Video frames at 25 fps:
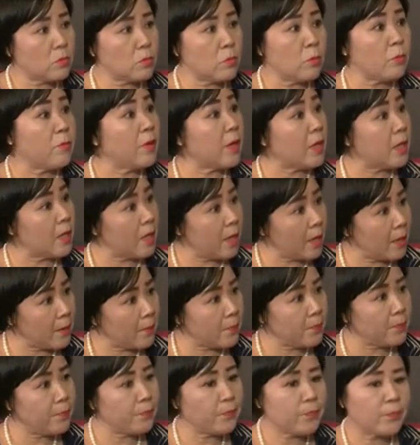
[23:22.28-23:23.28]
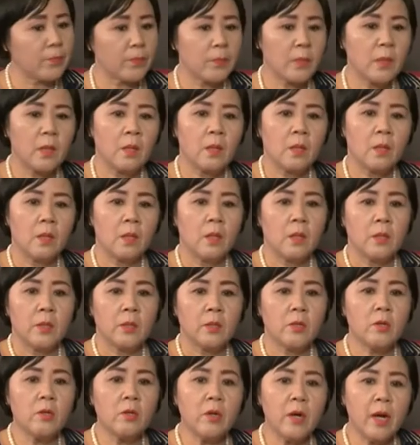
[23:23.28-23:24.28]
của Việt Nam
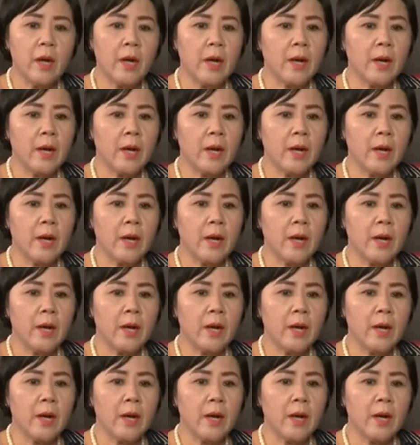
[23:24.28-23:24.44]
thứ